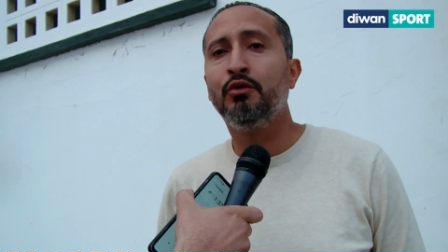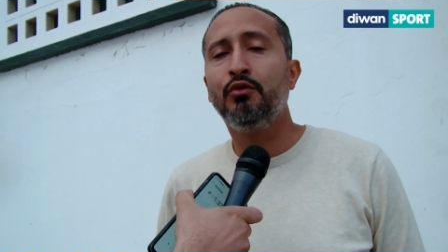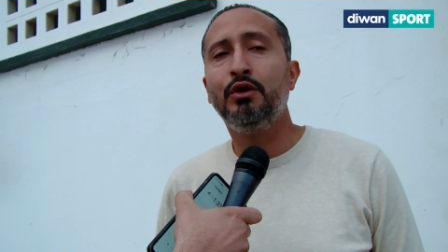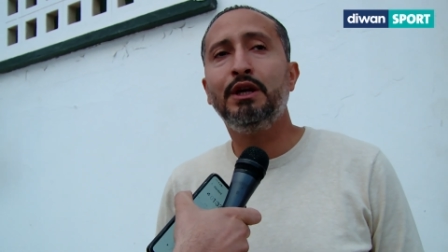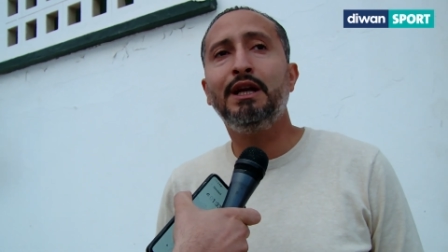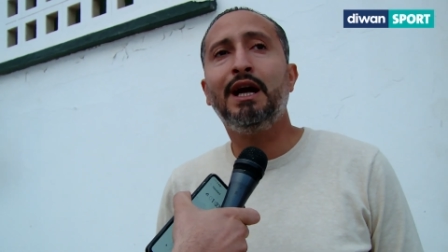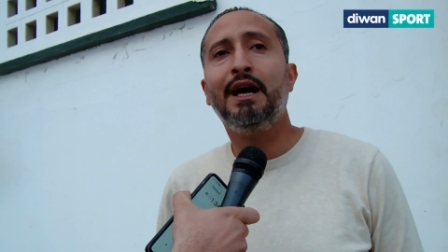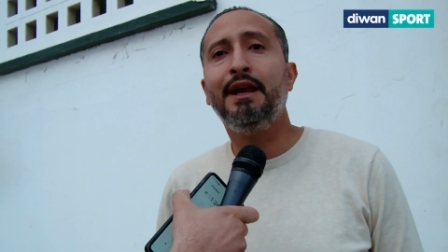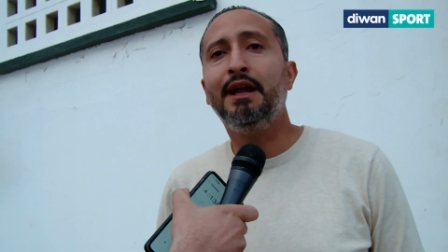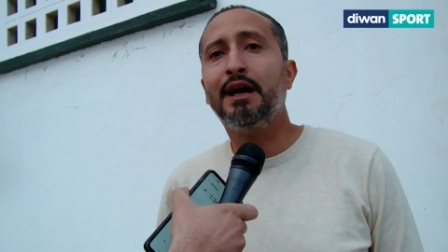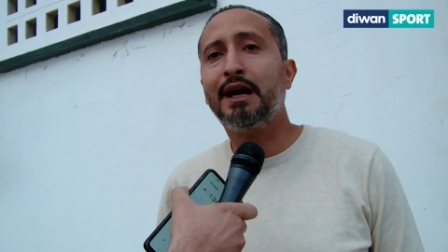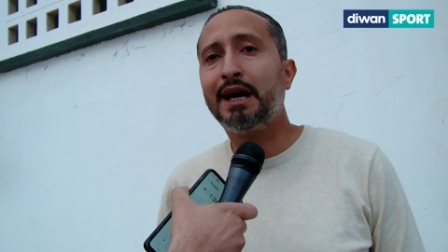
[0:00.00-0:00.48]

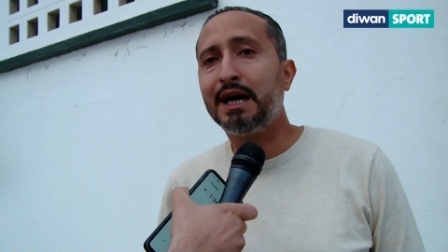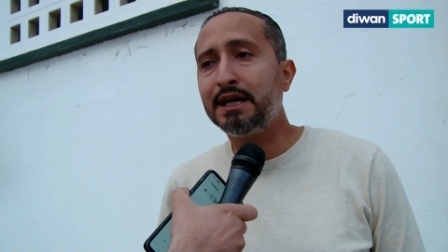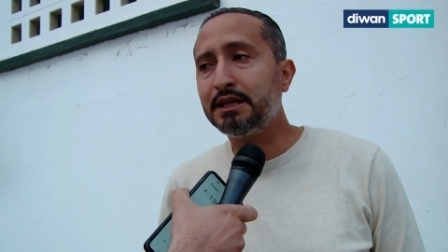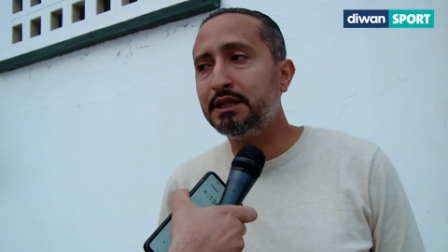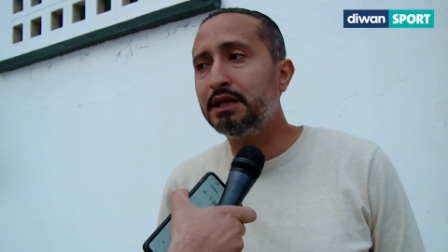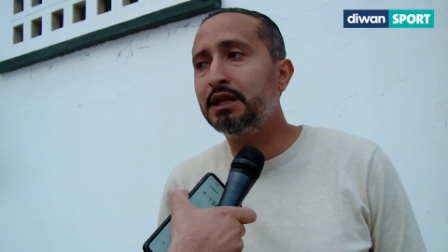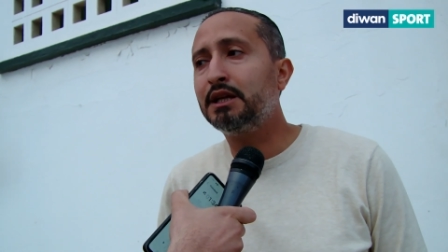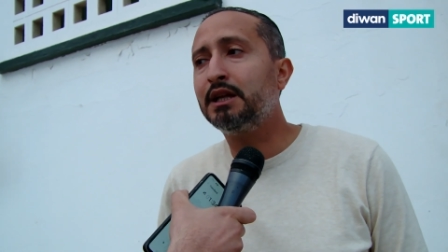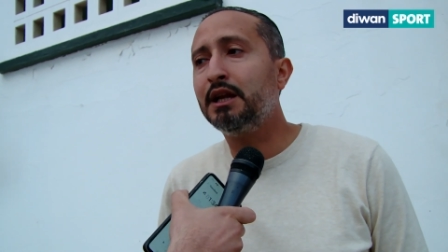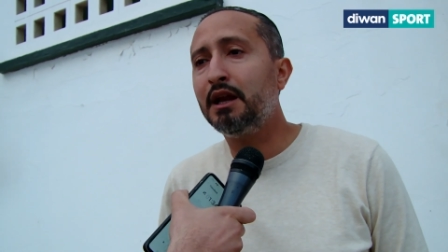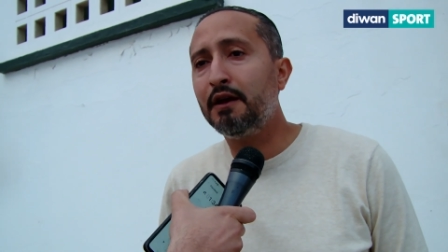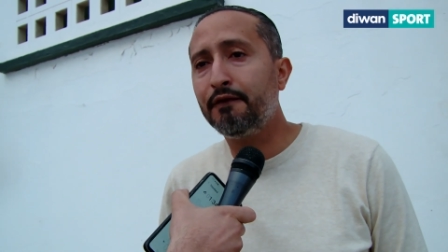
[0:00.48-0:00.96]
واللي احنا
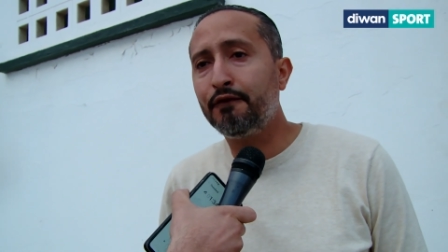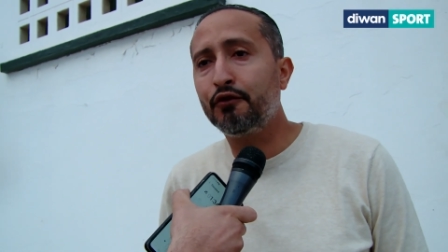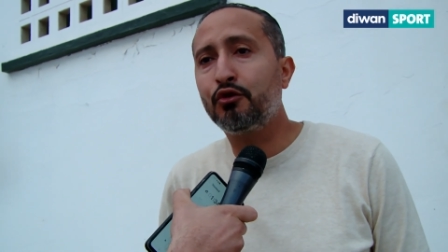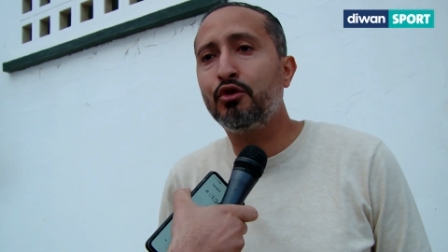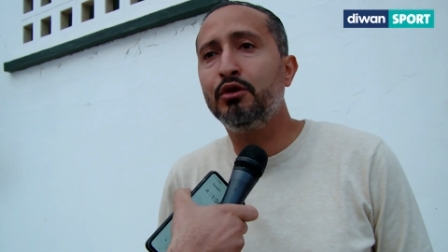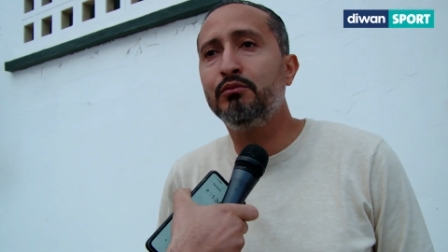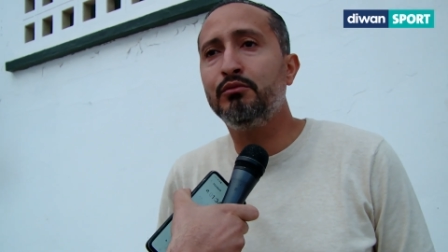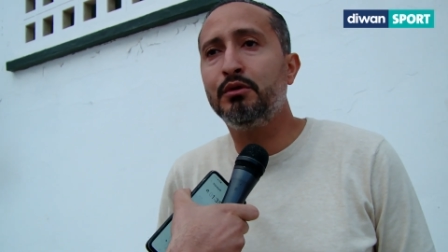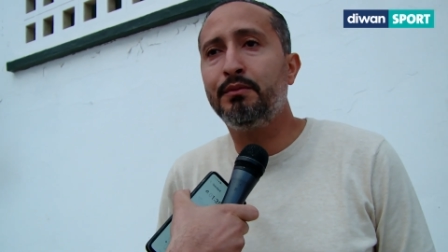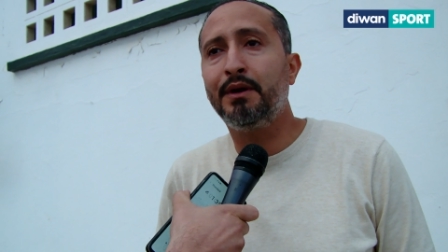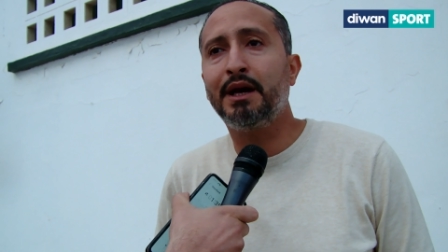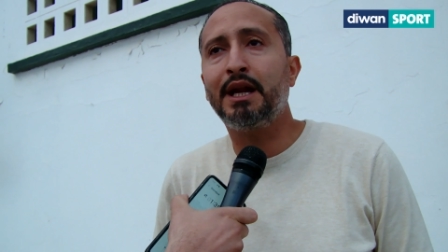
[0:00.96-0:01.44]
قاعدين رانا في
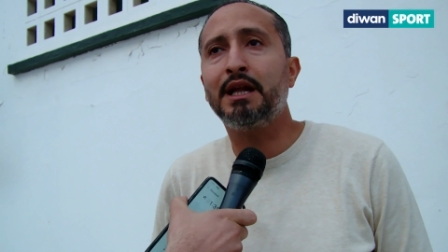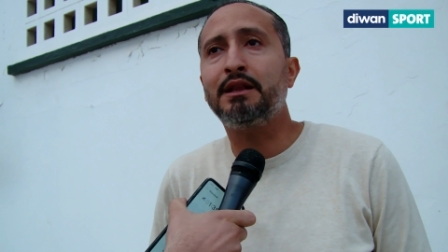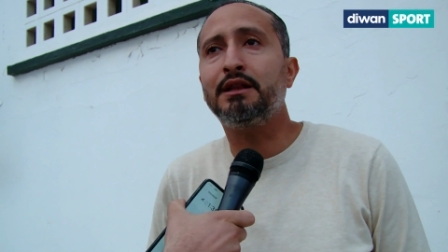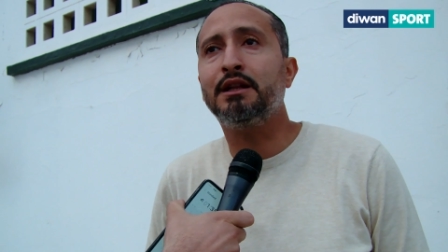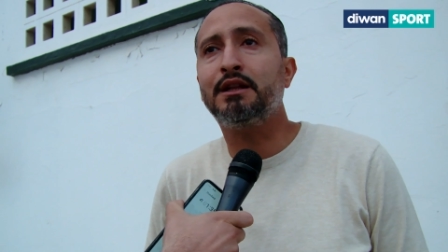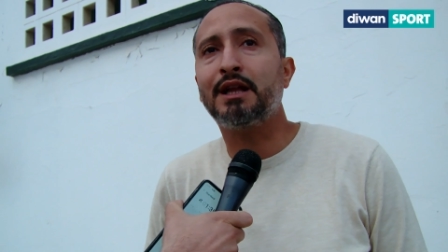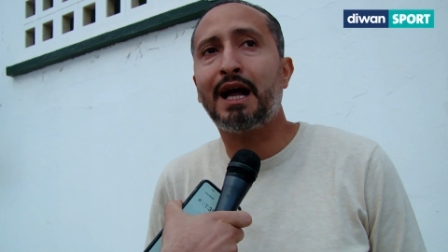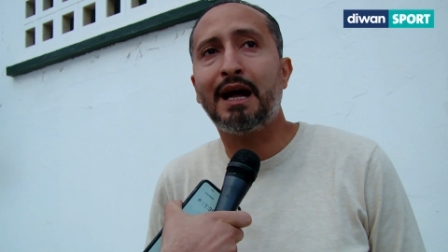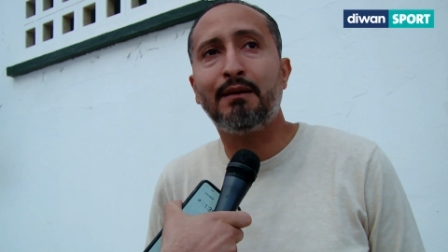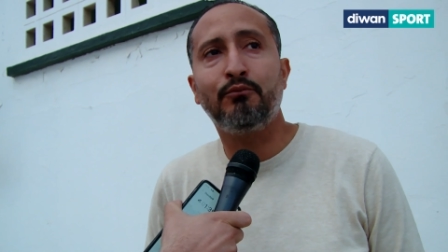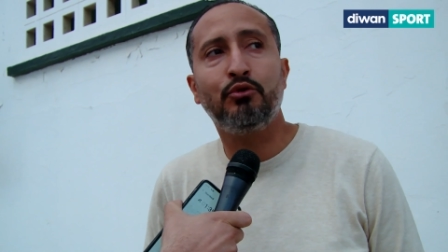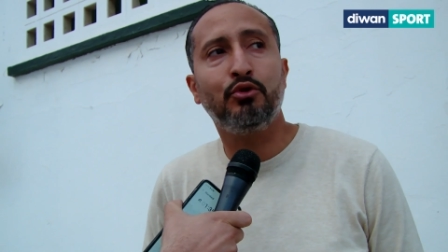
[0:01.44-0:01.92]
كل مباراه
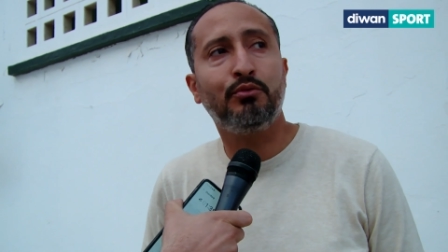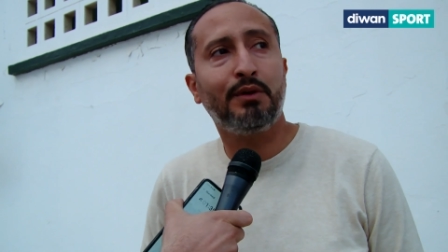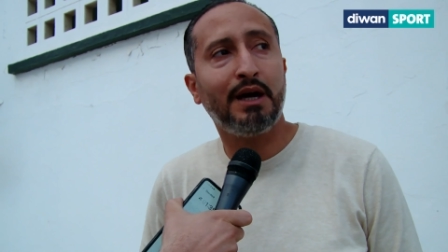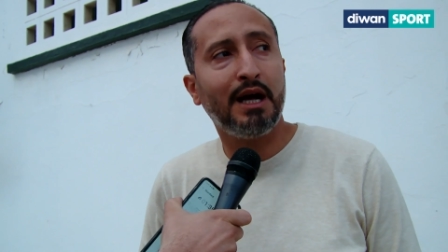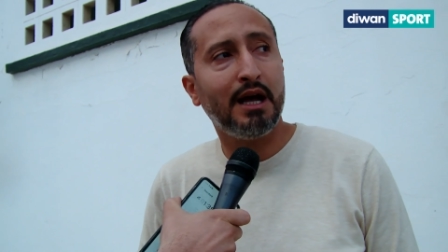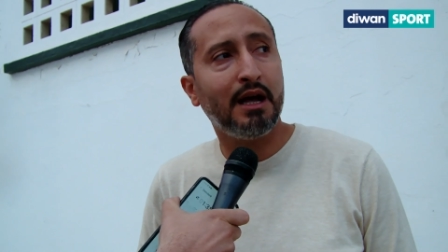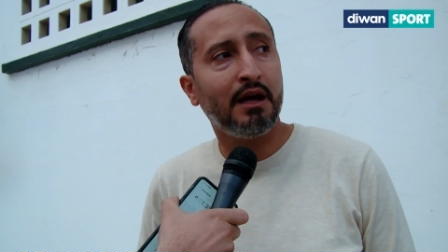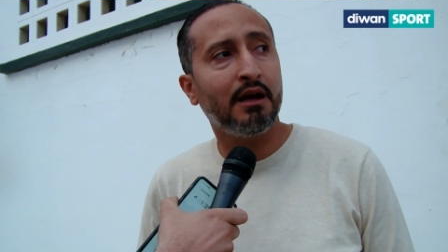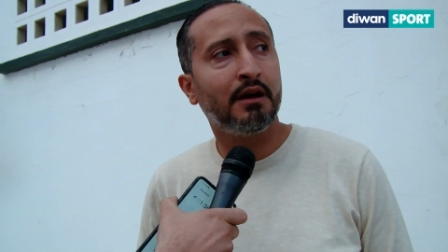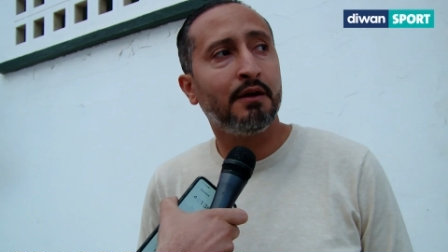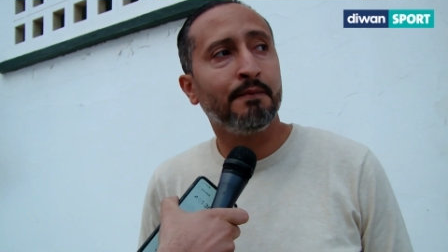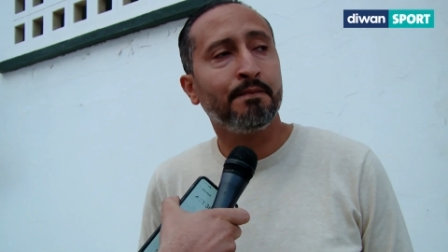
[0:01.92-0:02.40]
نتعاملوا
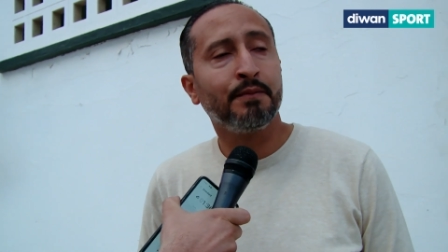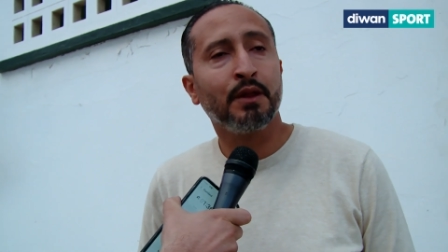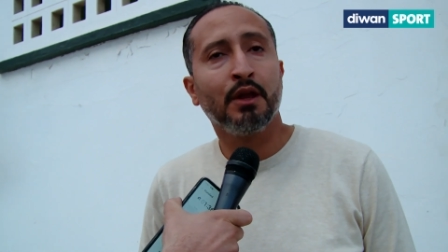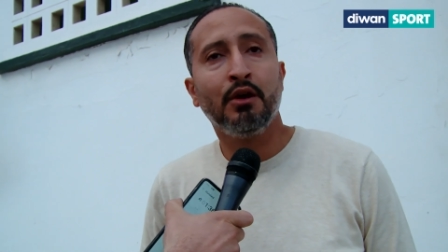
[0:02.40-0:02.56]
معاه